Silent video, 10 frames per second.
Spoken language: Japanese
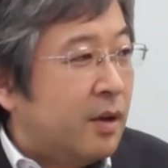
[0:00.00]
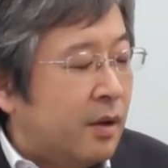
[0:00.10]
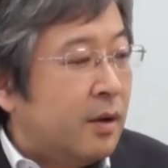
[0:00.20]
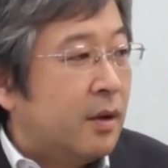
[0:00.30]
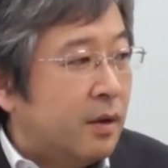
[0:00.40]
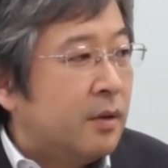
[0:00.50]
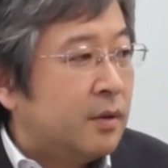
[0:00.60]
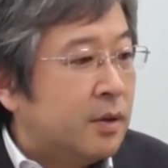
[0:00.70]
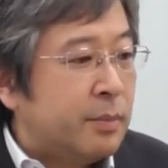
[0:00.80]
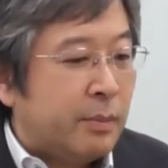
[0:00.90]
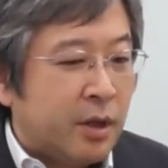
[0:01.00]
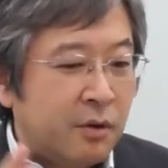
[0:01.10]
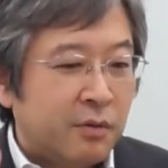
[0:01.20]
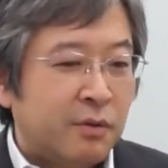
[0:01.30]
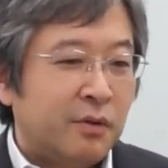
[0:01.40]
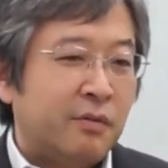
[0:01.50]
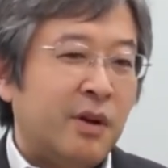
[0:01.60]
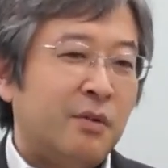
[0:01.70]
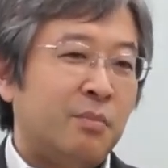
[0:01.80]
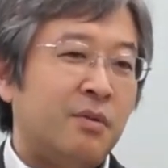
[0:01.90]
なるほど。今までのそのいわ
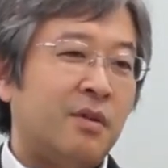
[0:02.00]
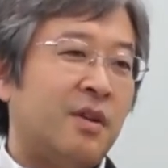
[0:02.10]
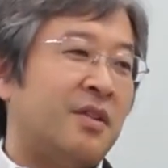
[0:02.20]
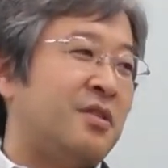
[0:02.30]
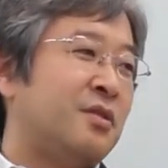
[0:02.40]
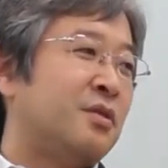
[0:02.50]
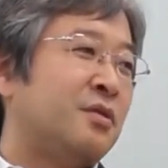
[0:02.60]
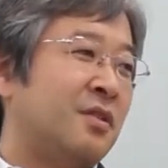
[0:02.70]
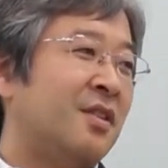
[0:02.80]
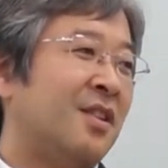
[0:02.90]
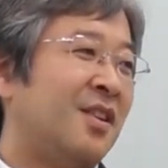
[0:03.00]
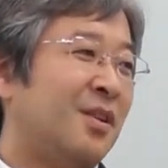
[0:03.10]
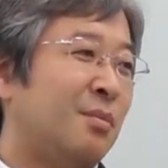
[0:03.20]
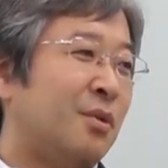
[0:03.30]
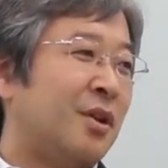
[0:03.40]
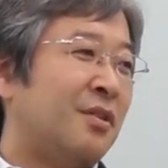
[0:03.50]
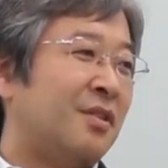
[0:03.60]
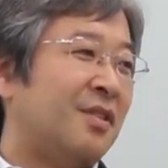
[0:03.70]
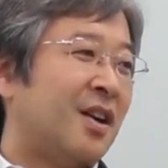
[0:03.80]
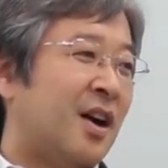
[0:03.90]
ゆる文系新卒モデル
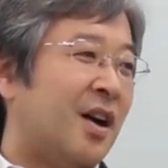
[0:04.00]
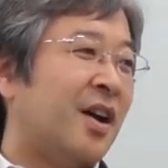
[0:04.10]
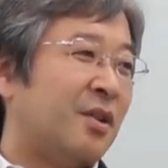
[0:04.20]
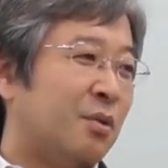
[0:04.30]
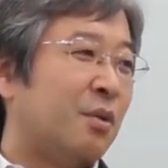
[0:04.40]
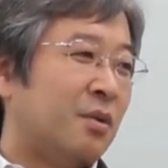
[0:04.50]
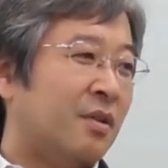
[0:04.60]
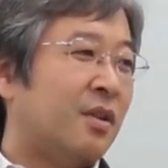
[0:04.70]
で考えると。